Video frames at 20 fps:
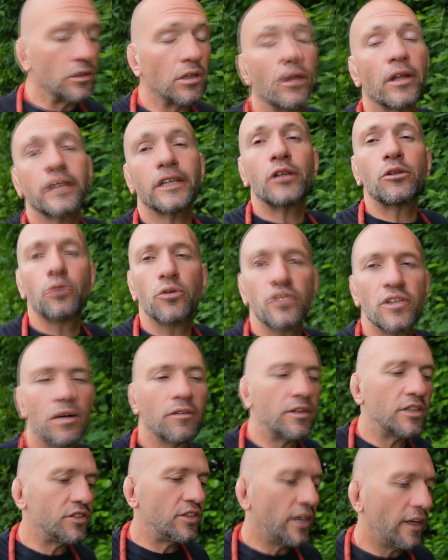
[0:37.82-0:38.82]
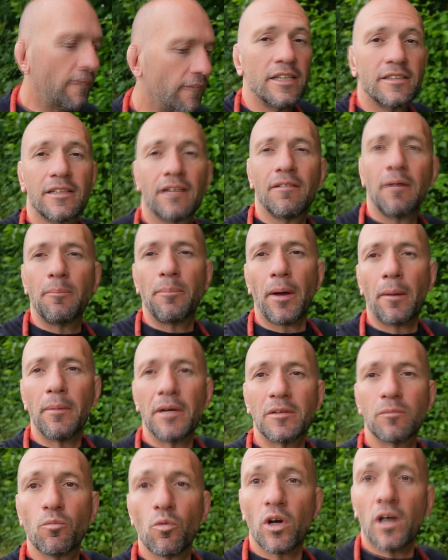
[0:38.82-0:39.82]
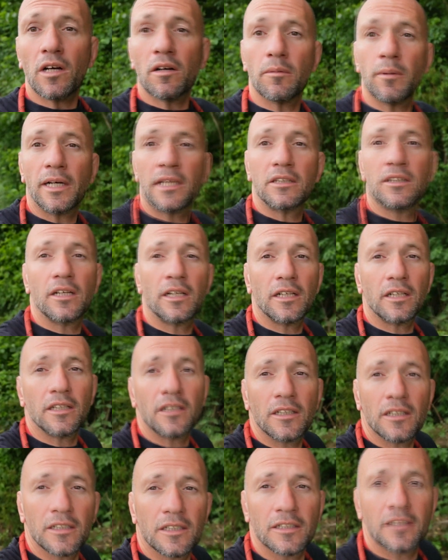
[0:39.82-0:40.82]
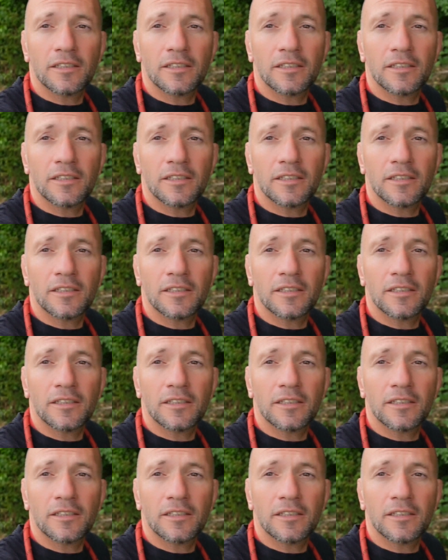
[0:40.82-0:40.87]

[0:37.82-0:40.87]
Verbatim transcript: il y en a quelques-uns, on va dire. Et ça va me permettre moi bah, de